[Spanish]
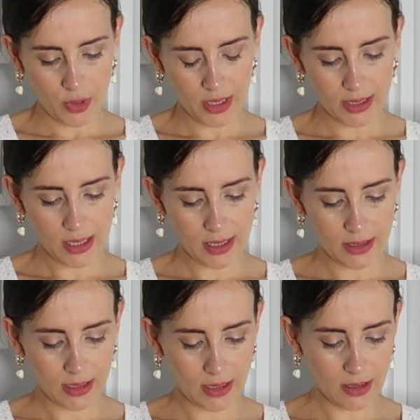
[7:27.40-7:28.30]
voy a quitar la
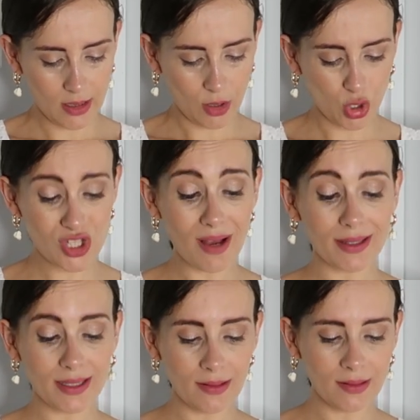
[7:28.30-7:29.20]
etiqueta,
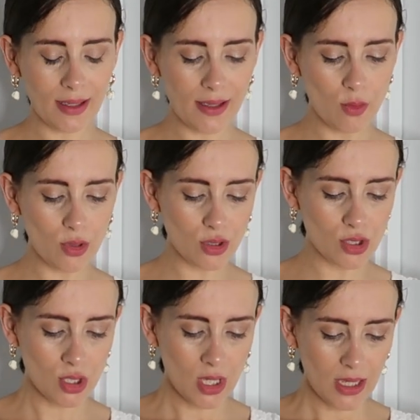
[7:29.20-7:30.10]
costaba 30
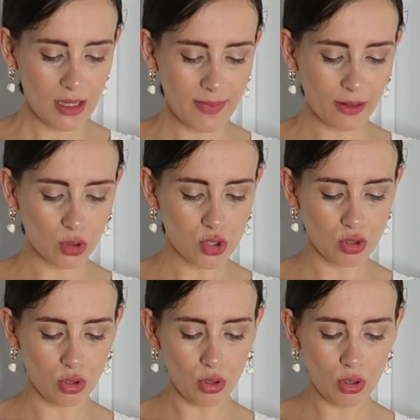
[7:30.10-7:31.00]
euros y me
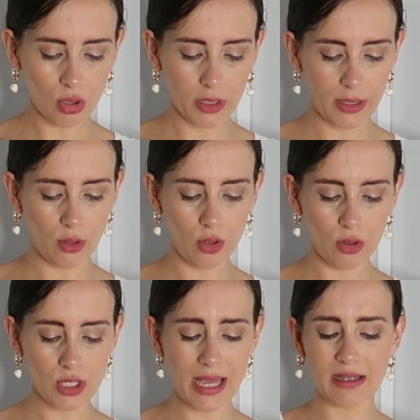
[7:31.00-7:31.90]
costó,
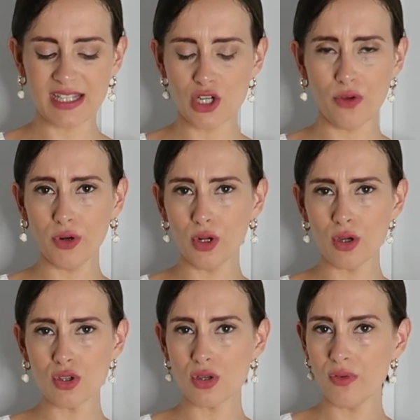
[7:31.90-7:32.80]
creo, si no
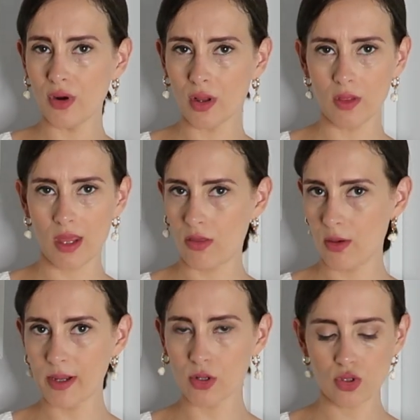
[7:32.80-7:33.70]
fueron 8, fueron 10,
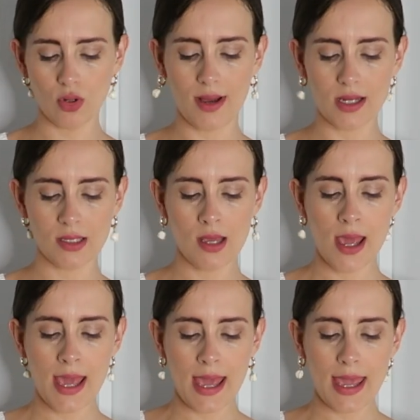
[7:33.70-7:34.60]
no me costó más.
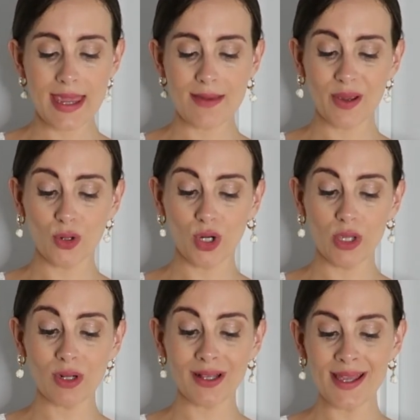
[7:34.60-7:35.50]
Y me
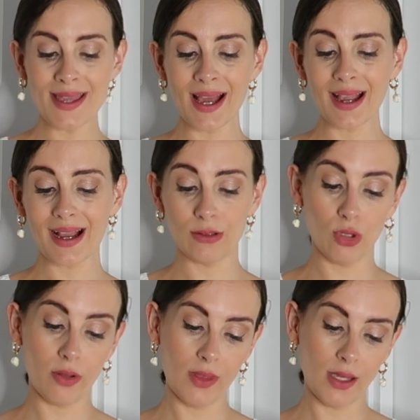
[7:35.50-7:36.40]
cogí una talla
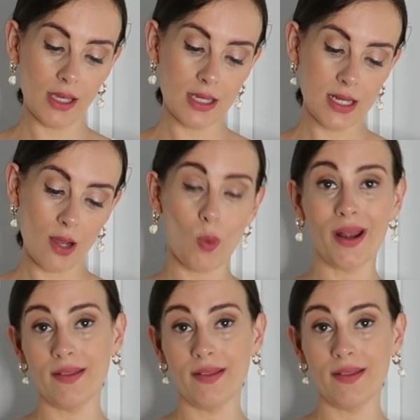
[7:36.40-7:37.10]
14 que es la